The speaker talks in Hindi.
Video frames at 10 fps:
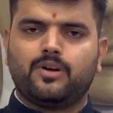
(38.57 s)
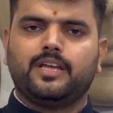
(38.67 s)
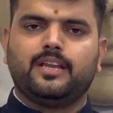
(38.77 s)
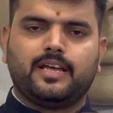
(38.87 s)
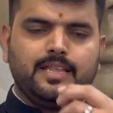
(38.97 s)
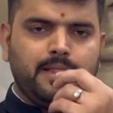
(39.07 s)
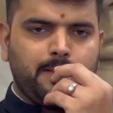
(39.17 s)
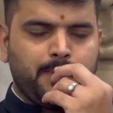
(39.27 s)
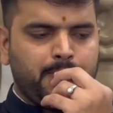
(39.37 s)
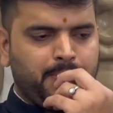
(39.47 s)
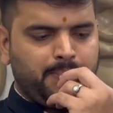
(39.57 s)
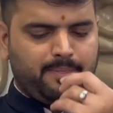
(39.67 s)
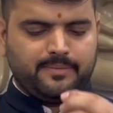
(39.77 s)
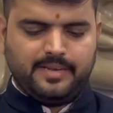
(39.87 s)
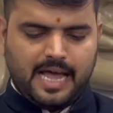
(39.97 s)
कहीं ना
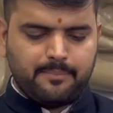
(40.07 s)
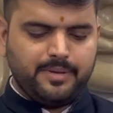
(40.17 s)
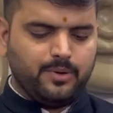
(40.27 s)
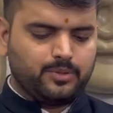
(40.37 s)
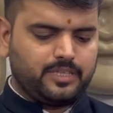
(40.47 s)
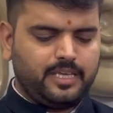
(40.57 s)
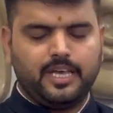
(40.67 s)
कहीं नापी होती